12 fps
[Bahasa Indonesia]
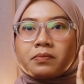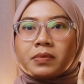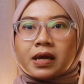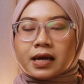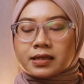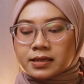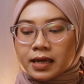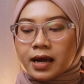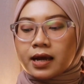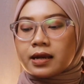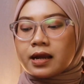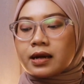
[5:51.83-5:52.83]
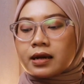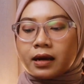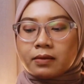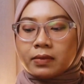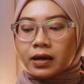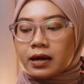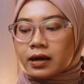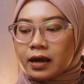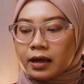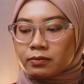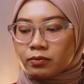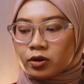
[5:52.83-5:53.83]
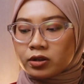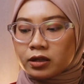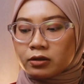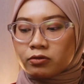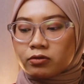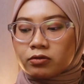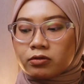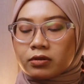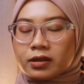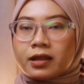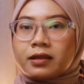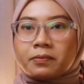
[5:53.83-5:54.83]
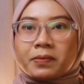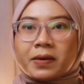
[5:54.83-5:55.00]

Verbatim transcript: biasa dan kamera night mode itu tetap